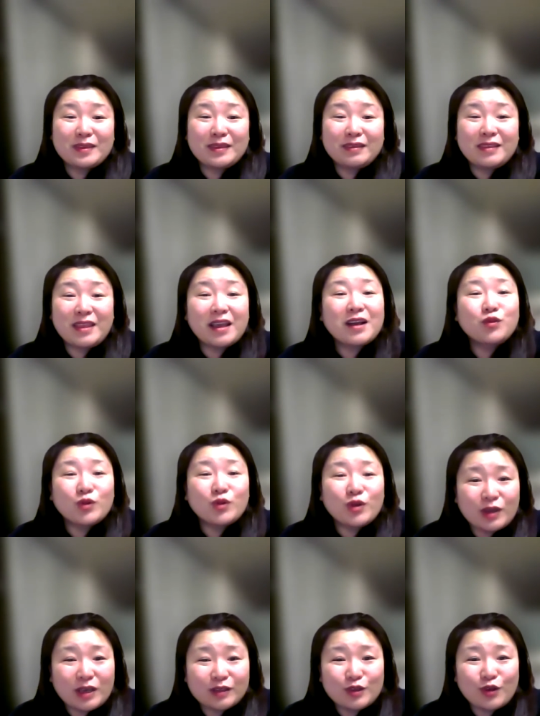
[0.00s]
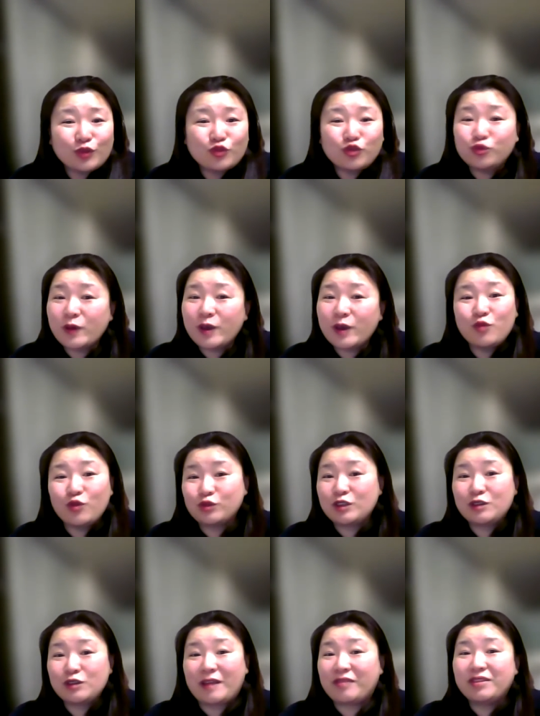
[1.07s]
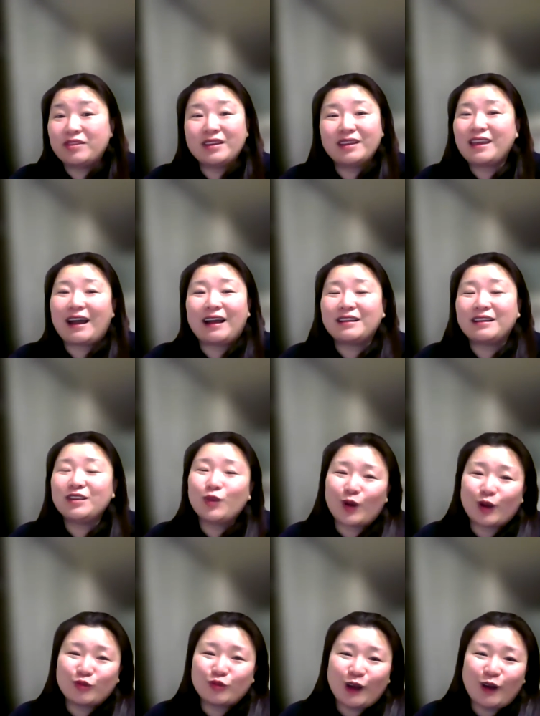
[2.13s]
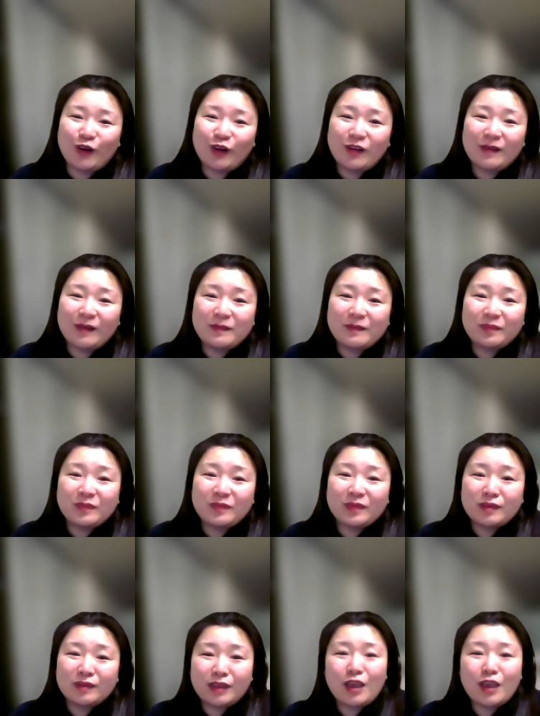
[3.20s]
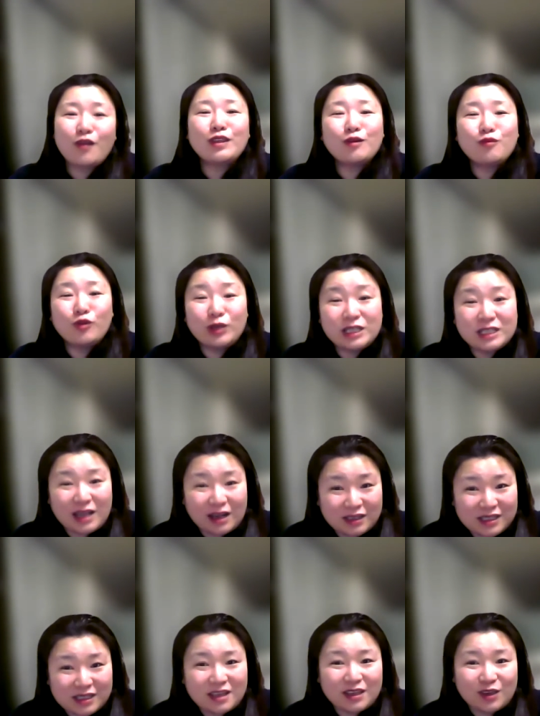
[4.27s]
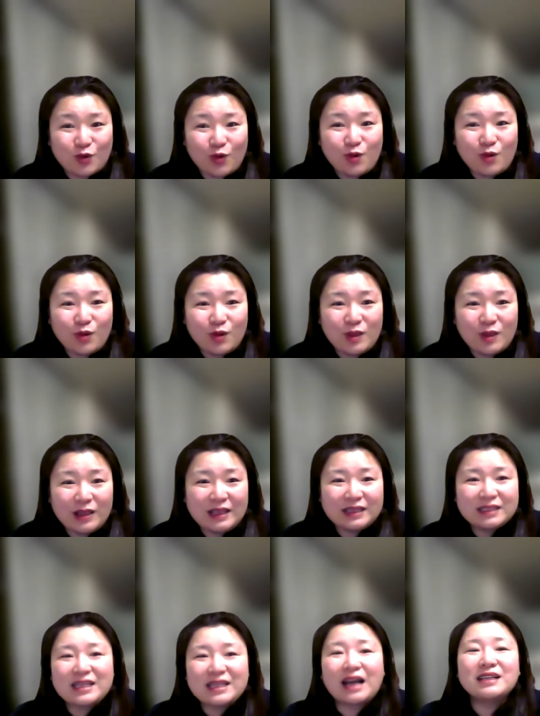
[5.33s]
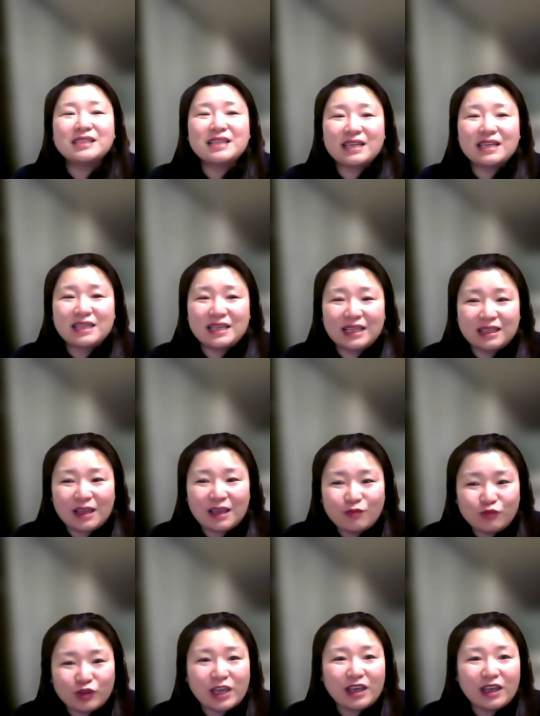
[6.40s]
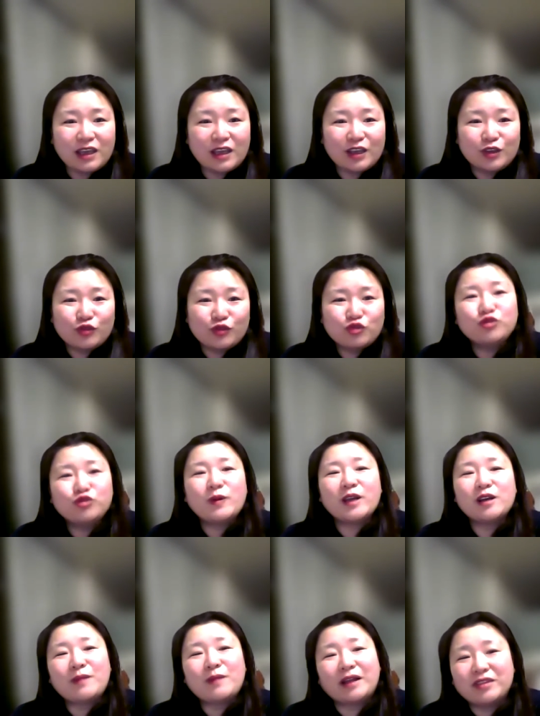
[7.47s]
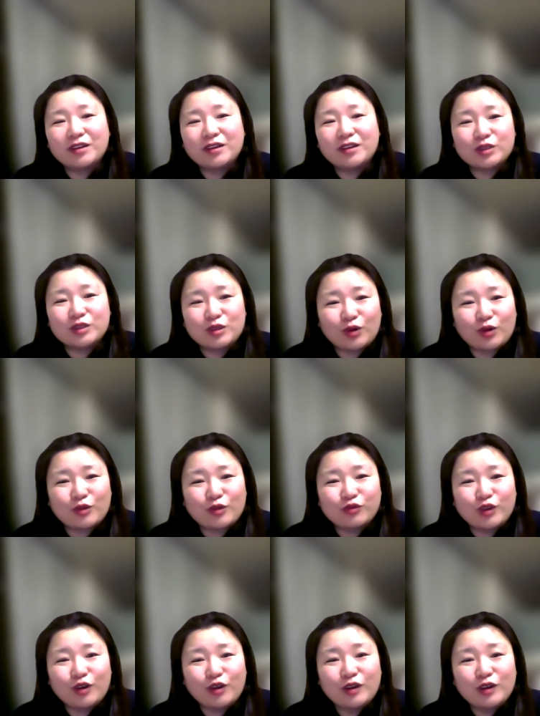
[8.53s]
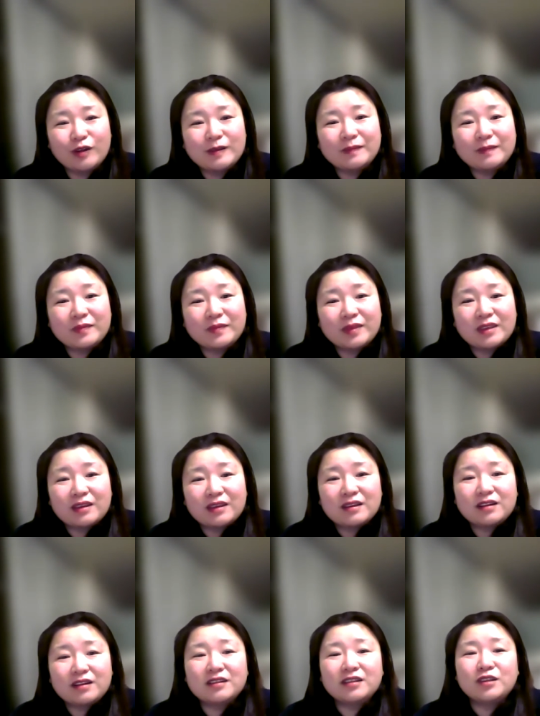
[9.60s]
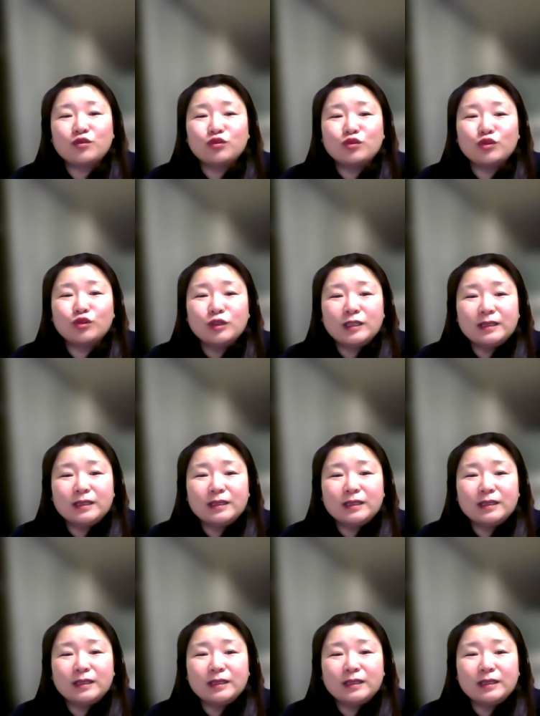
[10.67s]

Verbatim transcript: 내가 노력해서 두 배의 몫을 받는 게 아니더라고요. 태어나 보니 장자이고 장자이기 때문에 두 배를 받는 것이더라고요. 그리고